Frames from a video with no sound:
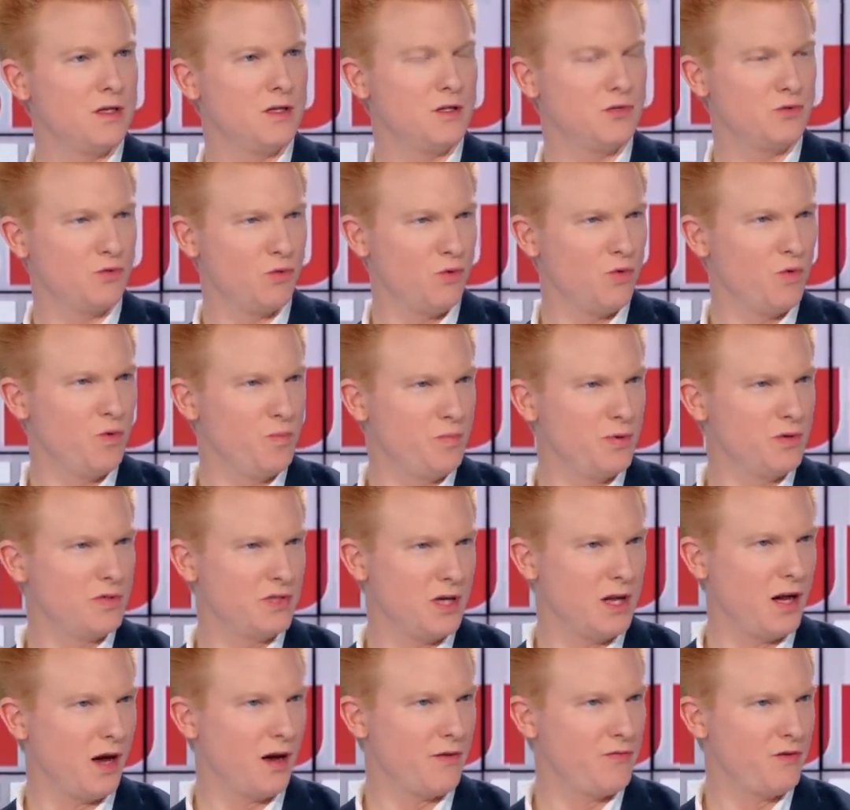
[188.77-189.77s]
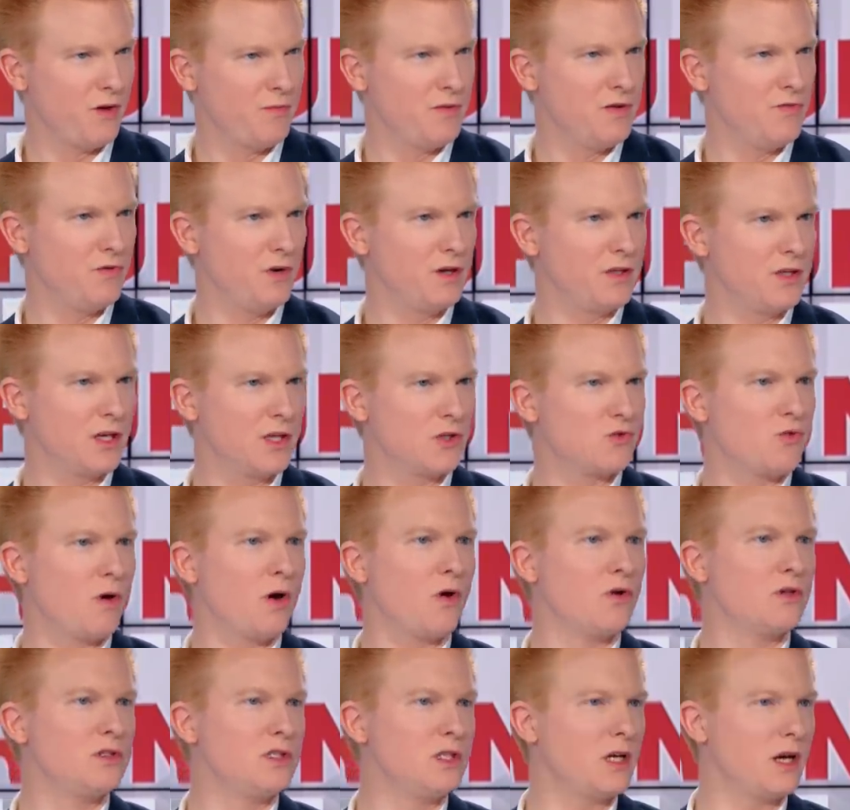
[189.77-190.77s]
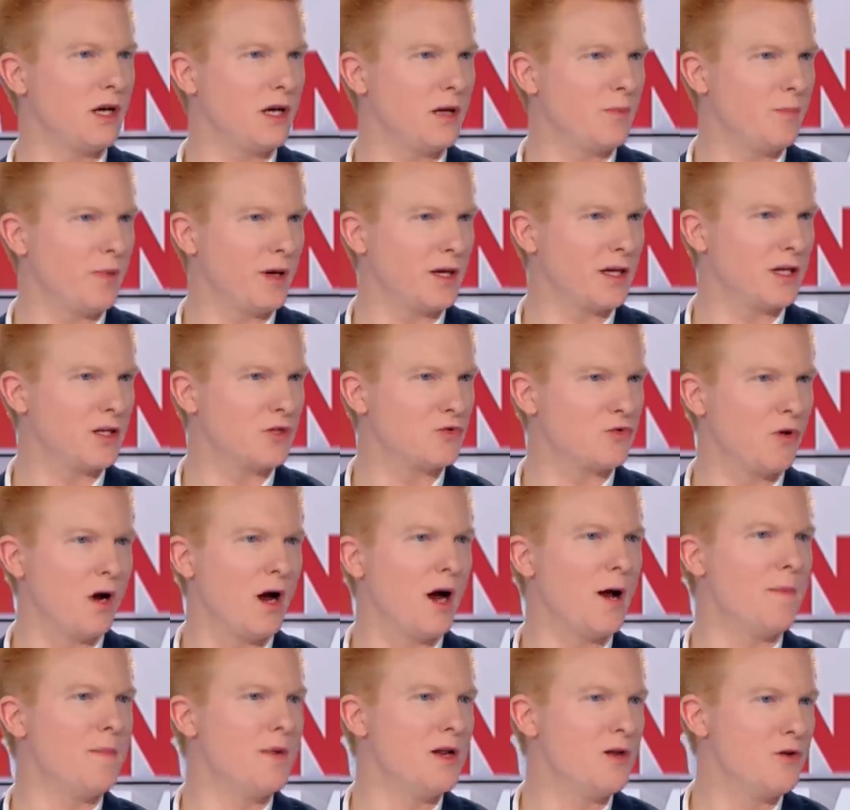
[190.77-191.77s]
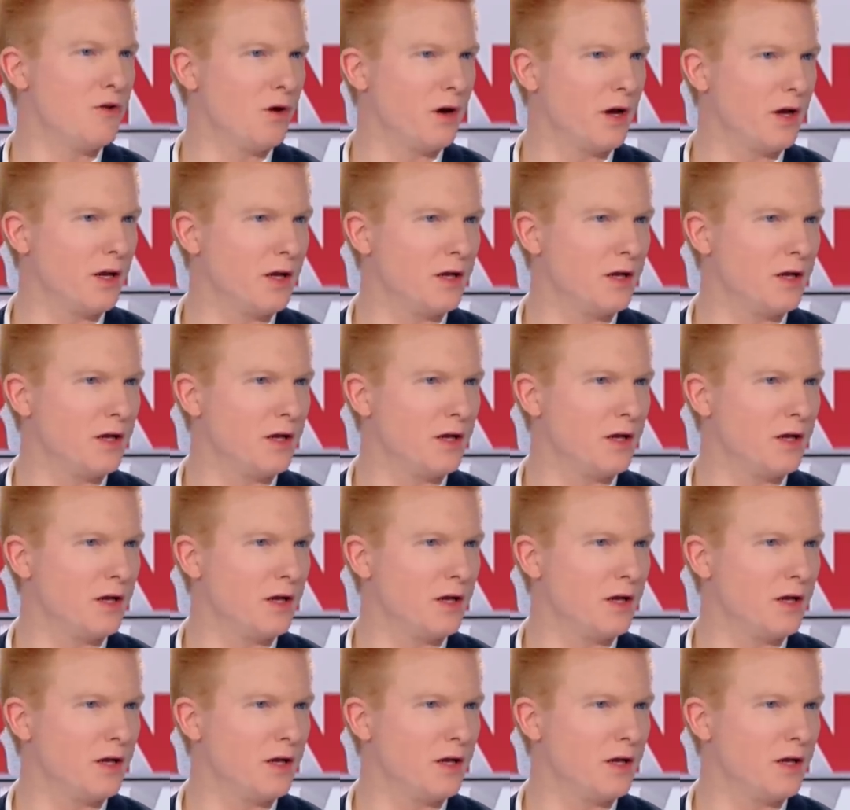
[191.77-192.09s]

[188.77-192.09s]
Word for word: ils sont opposés à la réforme, ils veulent qu'elle soit retirée, pas qu'elle soit améliorée.